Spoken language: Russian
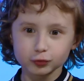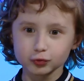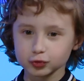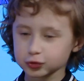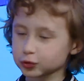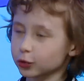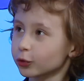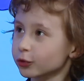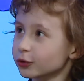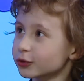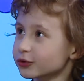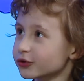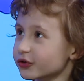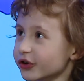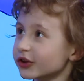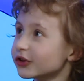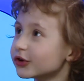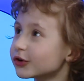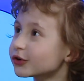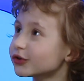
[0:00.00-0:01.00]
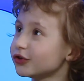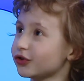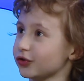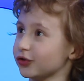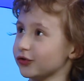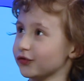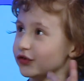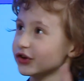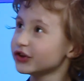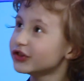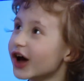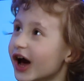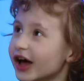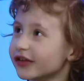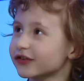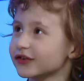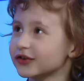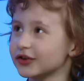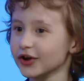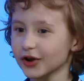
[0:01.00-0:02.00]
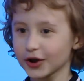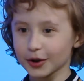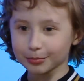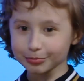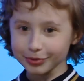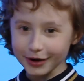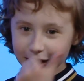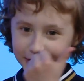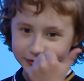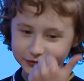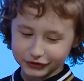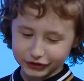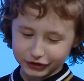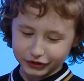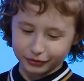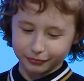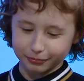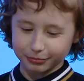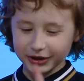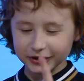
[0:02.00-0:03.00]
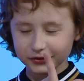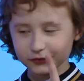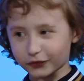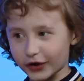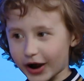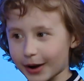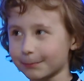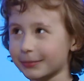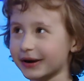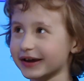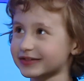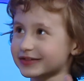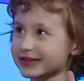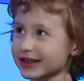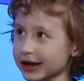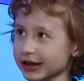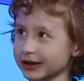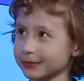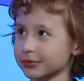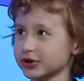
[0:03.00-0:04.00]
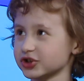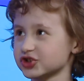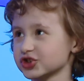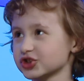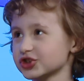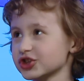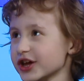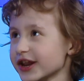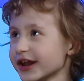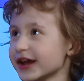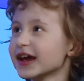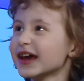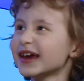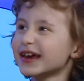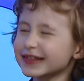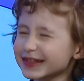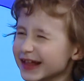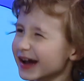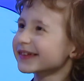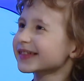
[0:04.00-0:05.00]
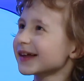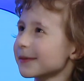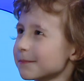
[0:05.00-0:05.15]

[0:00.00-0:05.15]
что их целых 12. B1, B2, B3, B4 и так до